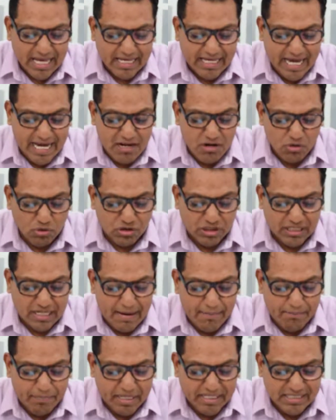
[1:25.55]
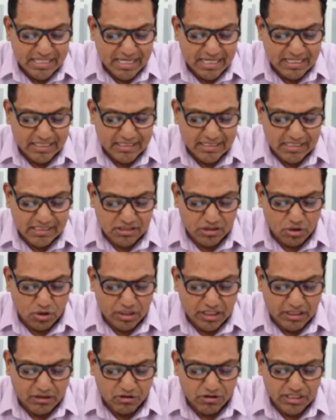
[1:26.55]
que ilustran pasajes
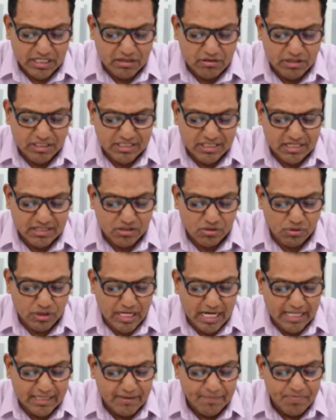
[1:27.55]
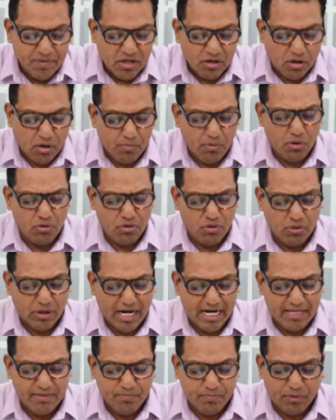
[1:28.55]
históricos de nuestra ciudad como un
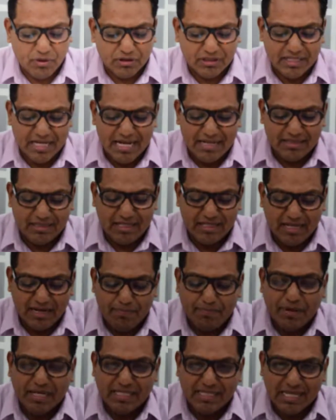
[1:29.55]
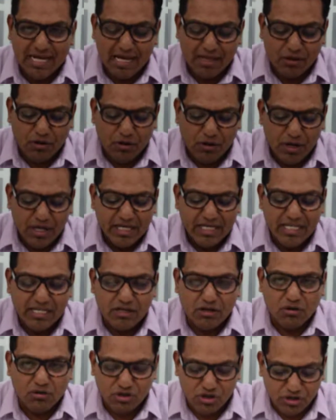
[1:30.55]
lugar importante en el pasado,
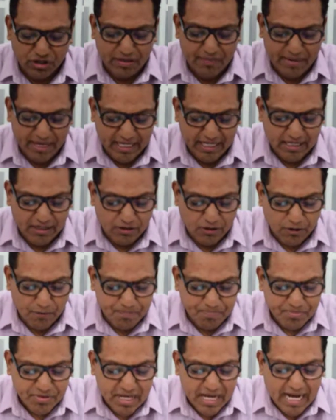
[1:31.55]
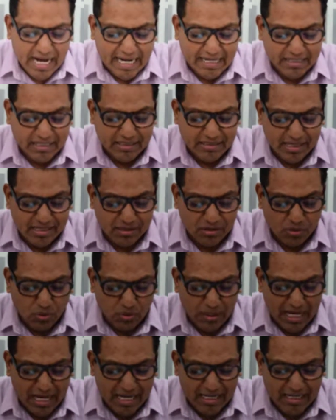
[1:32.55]
incluso de México.
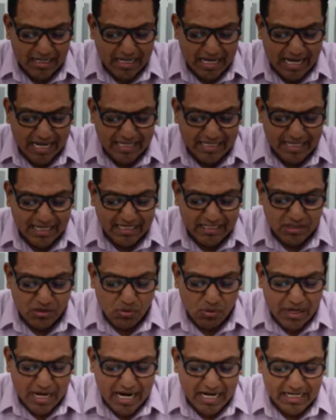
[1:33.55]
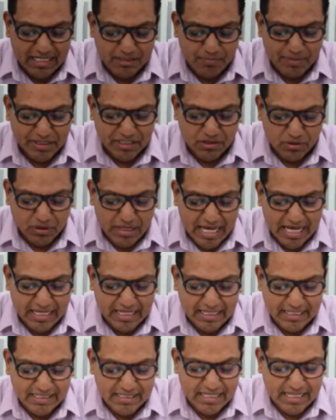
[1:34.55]
Arquitectura, calles, lugares,
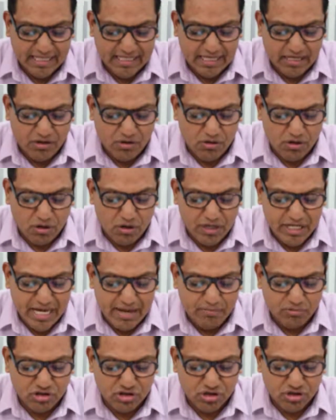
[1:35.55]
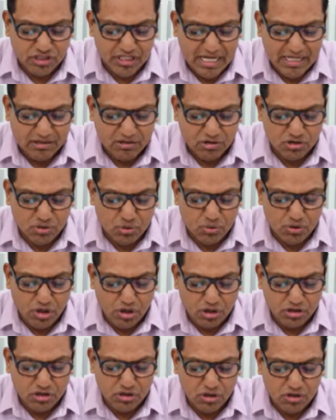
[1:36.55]
personajes que dieron gloria a muchos datos
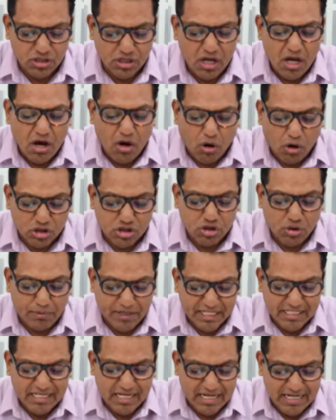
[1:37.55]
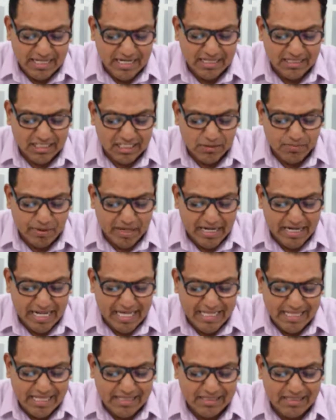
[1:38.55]
curiosos o sobresalientes para
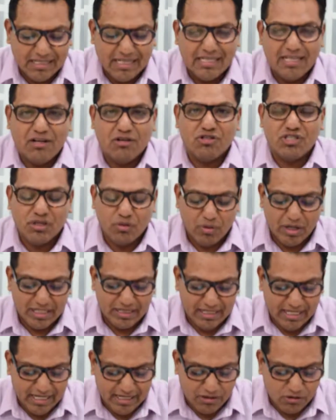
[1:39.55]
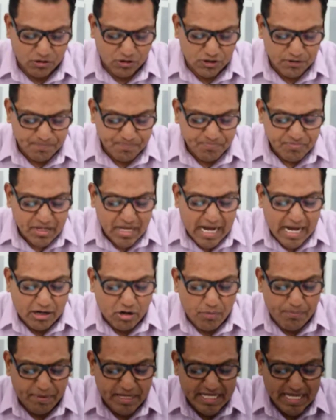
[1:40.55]
la identidad de los igualtecos.
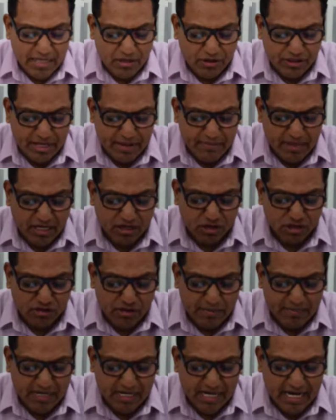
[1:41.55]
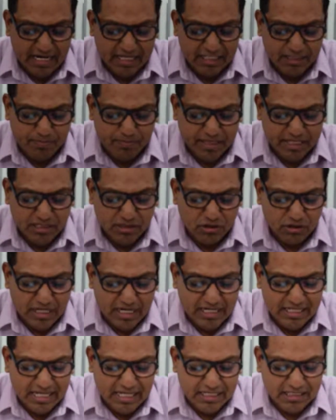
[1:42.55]
Acompañado de amigos, familiares,
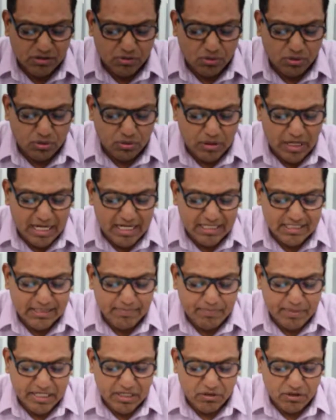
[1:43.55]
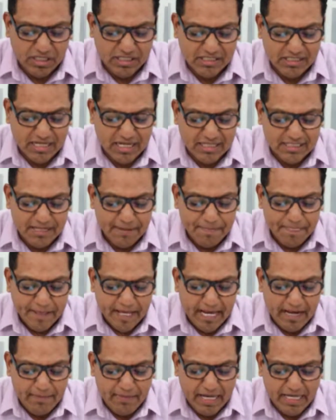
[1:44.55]
personalidades culturales y periodistas,
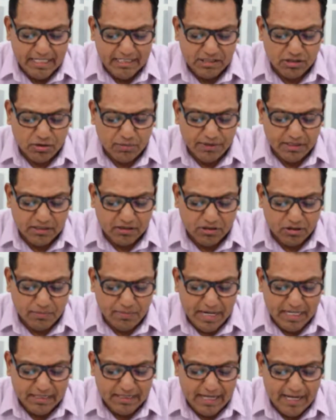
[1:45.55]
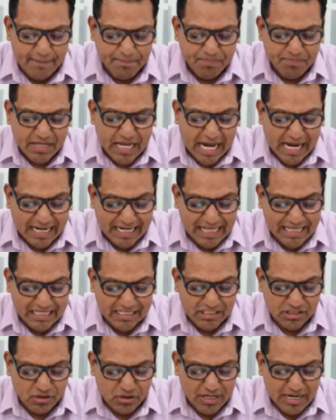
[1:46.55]
el maestro Víctor Mata
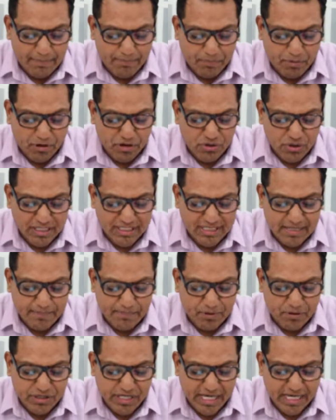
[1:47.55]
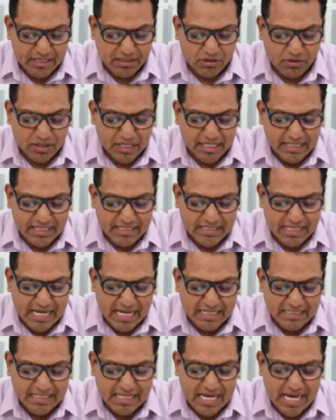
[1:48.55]
agradeció el apoyo a este proyecto que desde
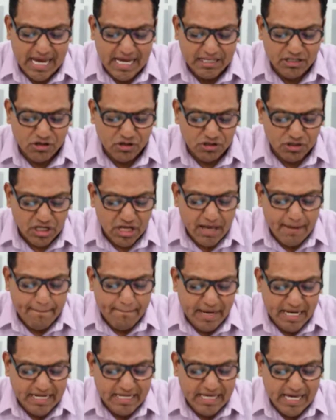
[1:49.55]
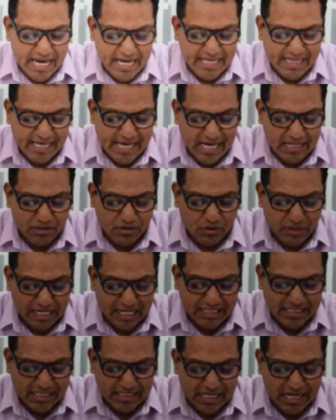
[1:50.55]
hace años venía ideando
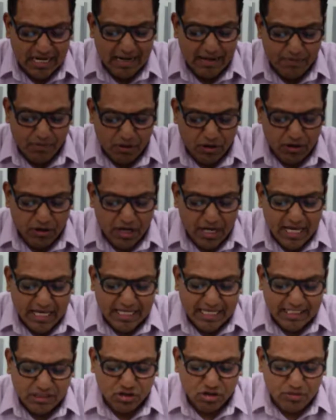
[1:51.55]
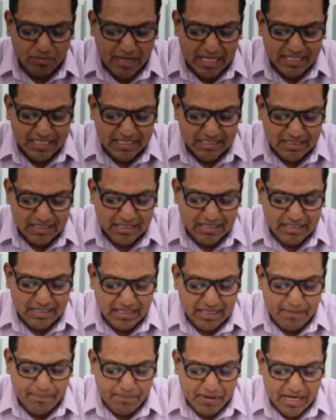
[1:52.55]
gracias al amor que sus madres
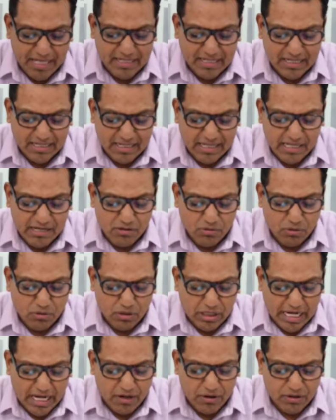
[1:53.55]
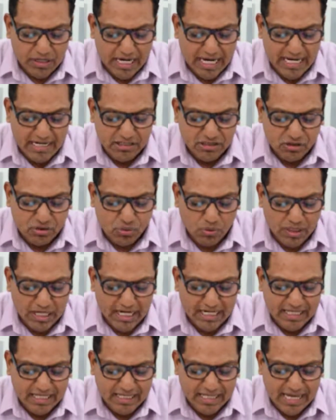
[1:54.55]
y padres le inculcaron en su
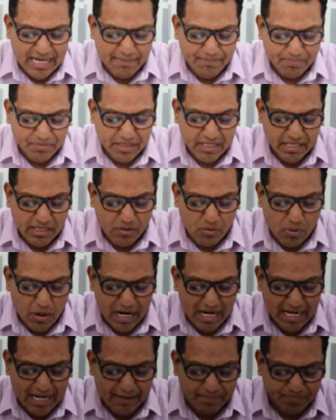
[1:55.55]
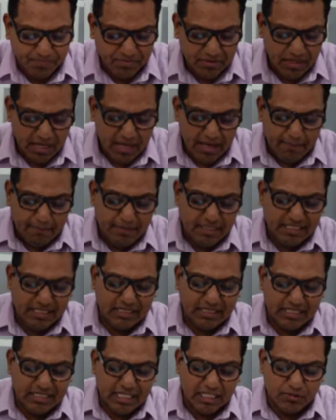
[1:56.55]
querida Iguala.
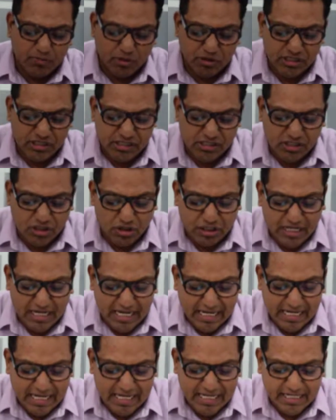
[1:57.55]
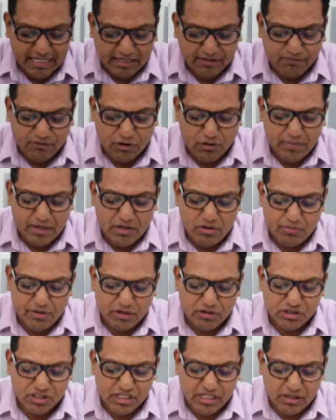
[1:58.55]
Visita esta exposición en la calle Reforma
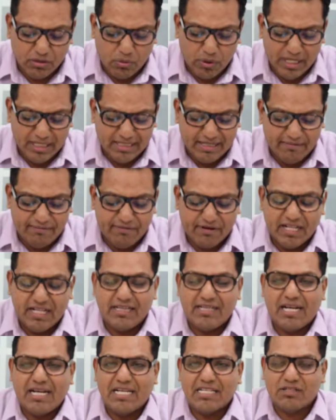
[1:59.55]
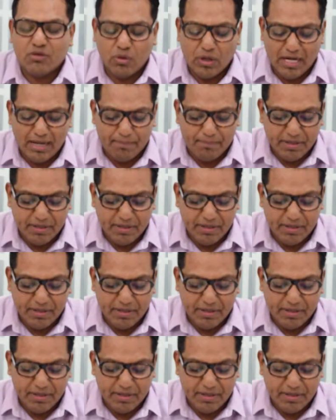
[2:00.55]
número 50 frente a la escuela